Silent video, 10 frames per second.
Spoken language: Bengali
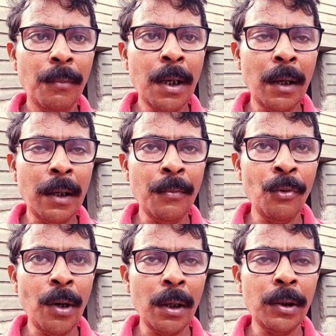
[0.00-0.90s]
মীনাক্ষী
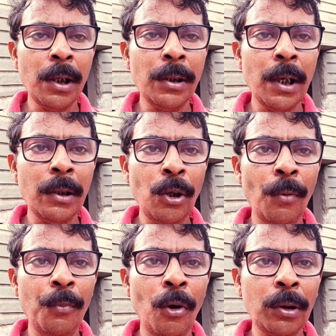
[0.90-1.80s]
মুখার্জি
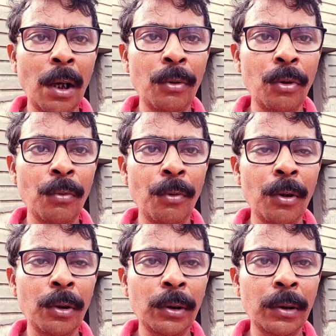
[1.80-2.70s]
যেসব কথাগুলো
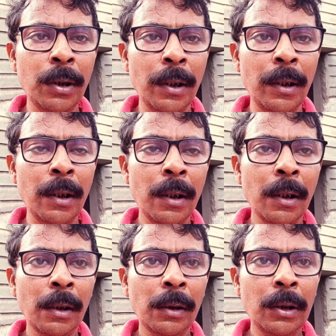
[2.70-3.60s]
বলছে
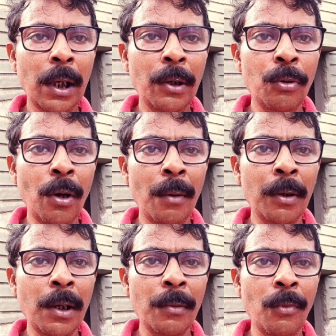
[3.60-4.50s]
সেগুলো
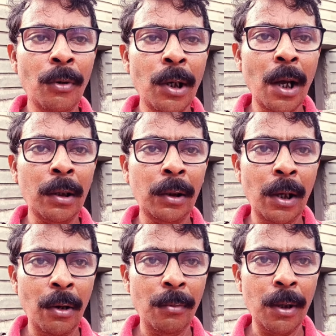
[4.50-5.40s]
আমাদের মনে
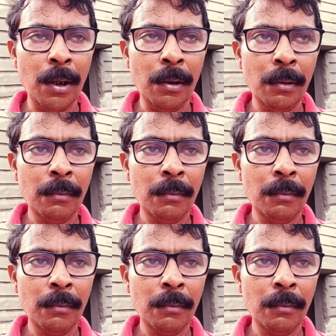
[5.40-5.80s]
রাখতে হবে